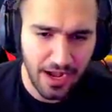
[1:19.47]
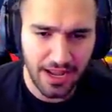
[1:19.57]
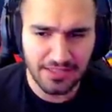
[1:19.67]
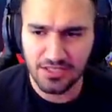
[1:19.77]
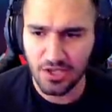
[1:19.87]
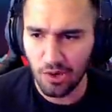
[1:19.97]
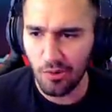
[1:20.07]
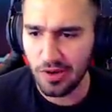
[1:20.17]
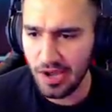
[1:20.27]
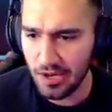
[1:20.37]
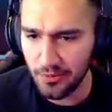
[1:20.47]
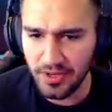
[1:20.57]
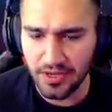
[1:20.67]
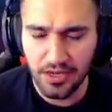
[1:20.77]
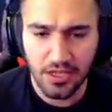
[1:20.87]
ليتس جو يا
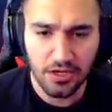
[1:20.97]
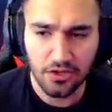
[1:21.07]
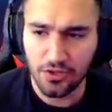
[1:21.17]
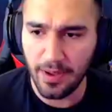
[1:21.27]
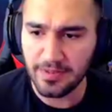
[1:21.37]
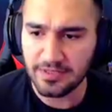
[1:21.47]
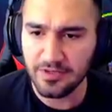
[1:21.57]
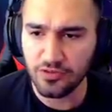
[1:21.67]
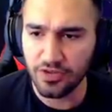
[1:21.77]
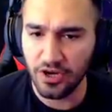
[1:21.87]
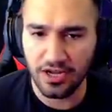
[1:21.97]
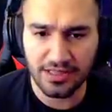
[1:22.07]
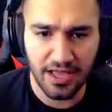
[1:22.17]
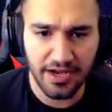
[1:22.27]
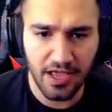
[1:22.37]
حلوين نضرب 500 شوف شو راح
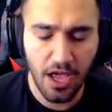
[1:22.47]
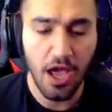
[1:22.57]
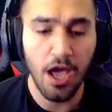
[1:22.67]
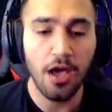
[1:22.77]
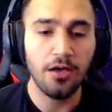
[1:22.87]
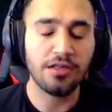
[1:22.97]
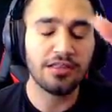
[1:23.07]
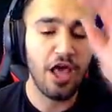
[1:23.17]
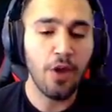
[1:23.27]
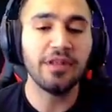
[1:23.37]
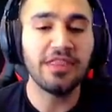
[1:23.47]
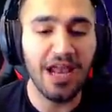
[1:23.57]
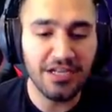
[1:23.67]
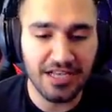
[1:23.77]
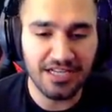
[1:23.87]
يطلع لنا يطلع له
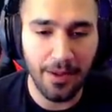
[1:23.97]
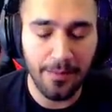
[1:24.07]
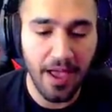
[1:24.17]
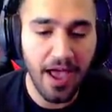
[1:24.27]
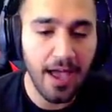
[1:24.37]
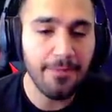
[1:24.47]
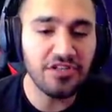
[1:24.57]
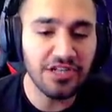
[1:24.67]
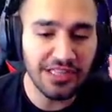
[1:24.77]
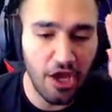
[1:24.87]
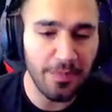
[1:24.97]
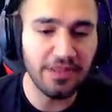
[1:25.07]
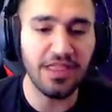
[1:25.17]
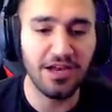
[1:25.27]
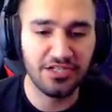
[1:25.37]
بنطال الجاز شباب اهم شيء يطلع له بنطال